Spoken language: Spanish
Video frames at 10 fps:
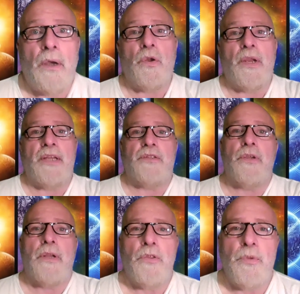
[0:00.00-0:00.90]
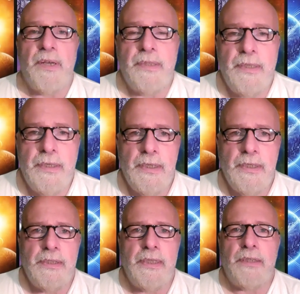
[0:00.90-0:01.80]
Hola, soy Claudio
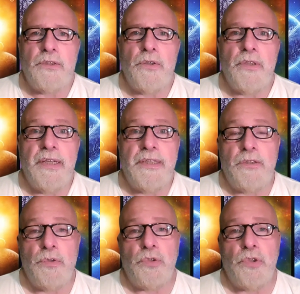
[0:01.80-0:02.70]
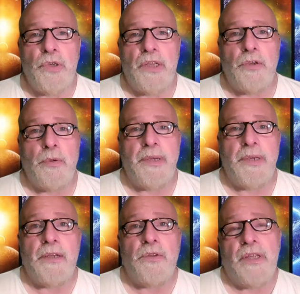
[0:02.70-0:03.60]
Martínez, director del Instituto
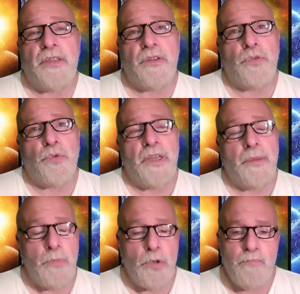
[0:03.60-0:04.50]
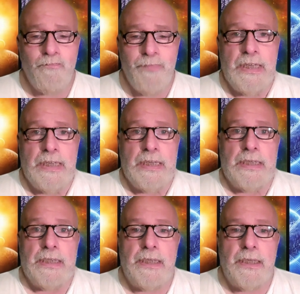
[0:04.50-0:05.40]
Latinoamericano de Astroturismo.
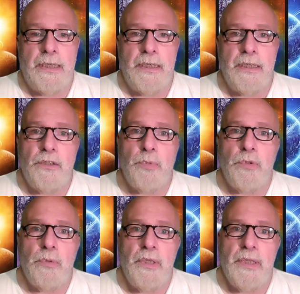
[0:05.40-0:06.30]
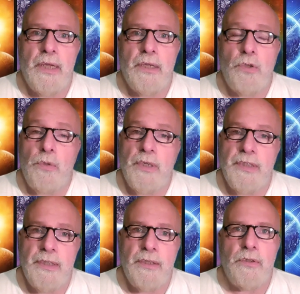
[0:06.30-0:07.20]
Y en esta oportunidad estoy
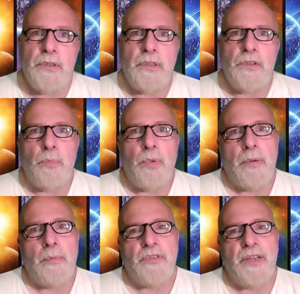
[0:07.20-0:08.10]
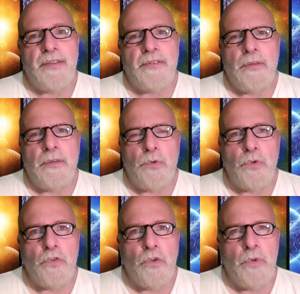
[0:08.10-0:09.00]
bastante contento porque vamos a lanzar un
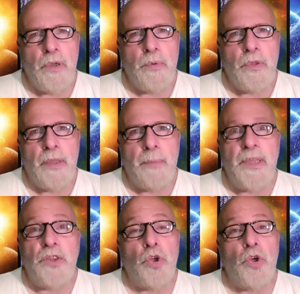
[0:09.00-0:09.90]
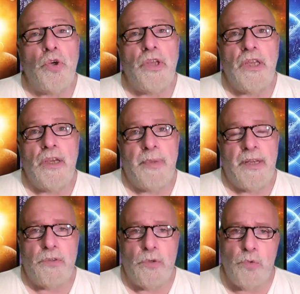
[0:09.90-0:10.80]
curso nuevo de mitología
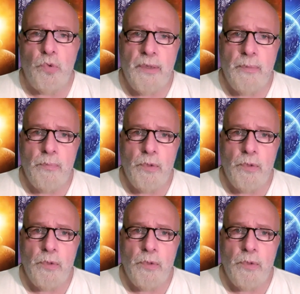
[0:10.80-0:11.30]
para astroturismo.